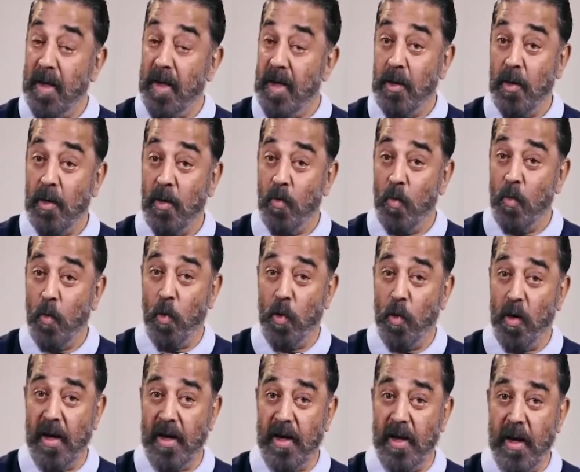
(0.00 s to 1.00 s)
மீண்டும்
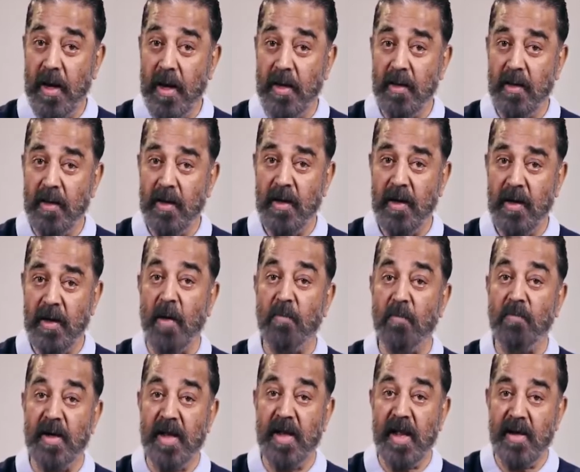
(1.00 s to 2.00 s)
ஊரணியை
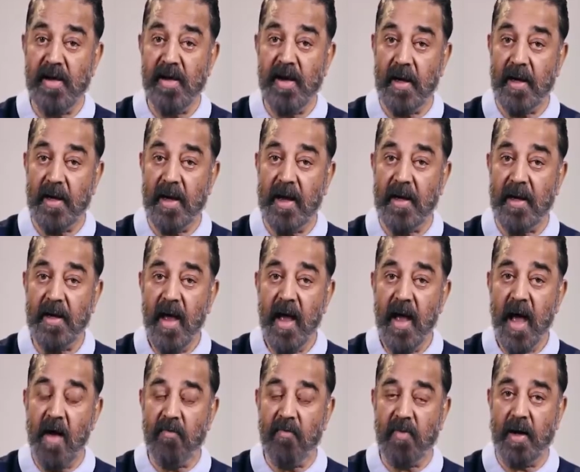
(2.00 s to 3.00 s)
நம் நீர்நிலையை
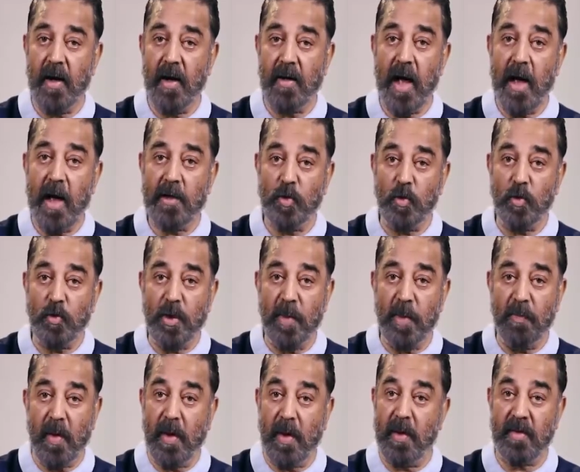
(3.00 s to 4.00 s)
அவர்கள்
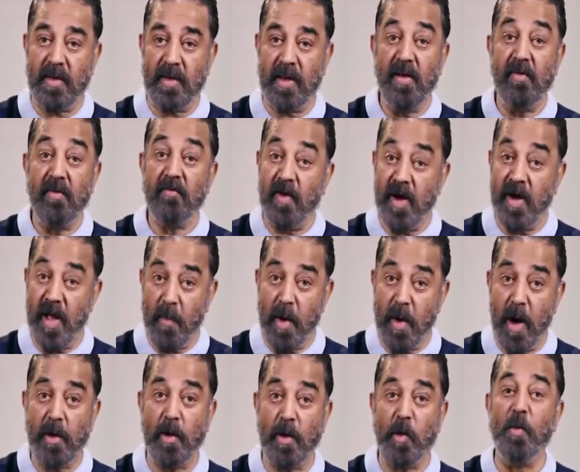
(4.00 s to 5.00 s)
அசுத்தப்படுத்த
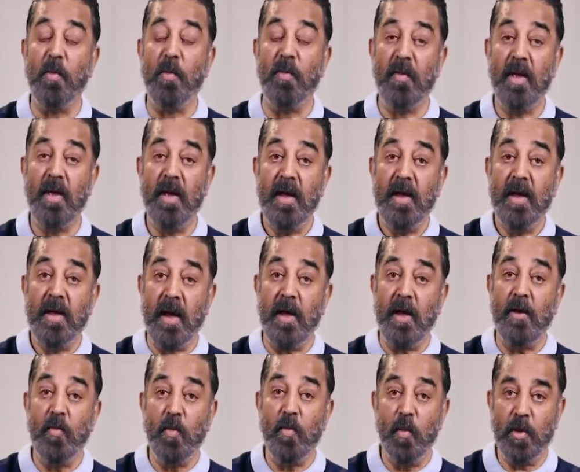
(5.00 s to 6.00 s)
விடமாட்டோம்
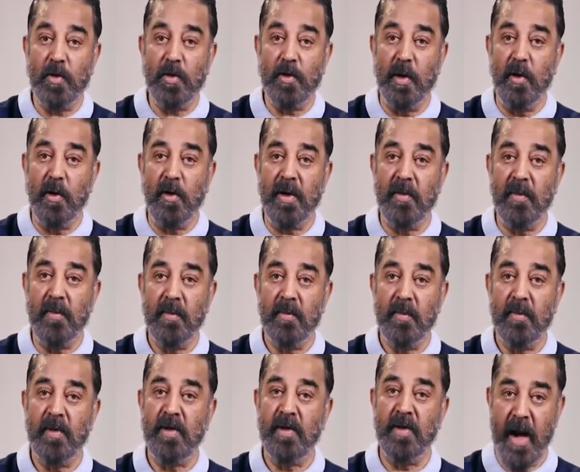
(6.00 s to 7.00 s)
எனும் உறுதியுடன்
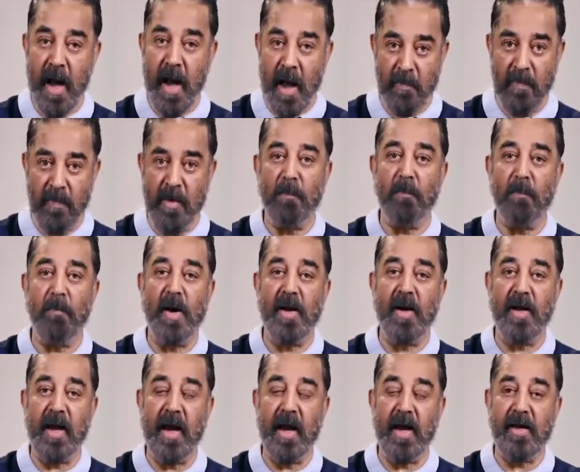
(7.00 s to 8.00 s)
நாம் நம்
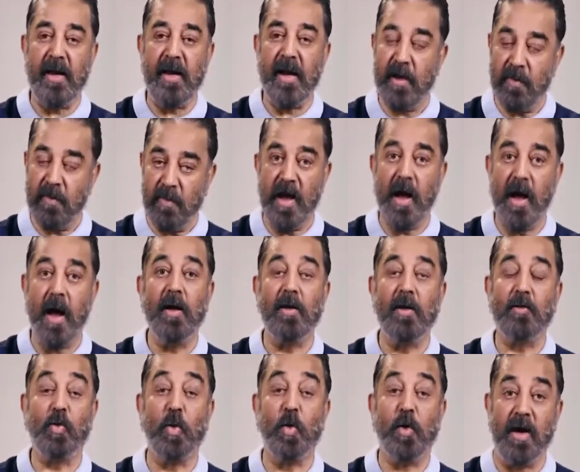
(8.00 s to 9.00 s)
பணியை நேர்மையாக
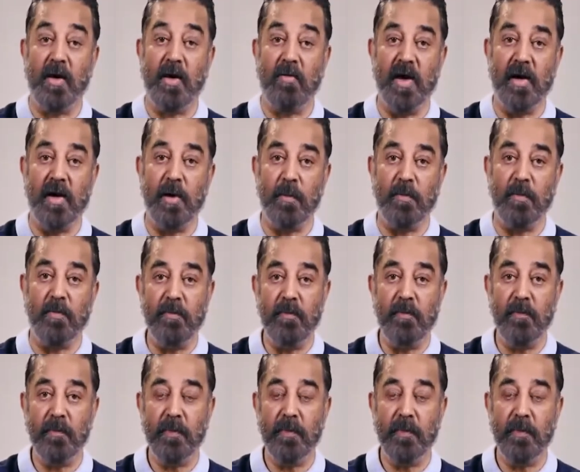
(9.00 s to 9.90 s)
தொடர வேண்டும்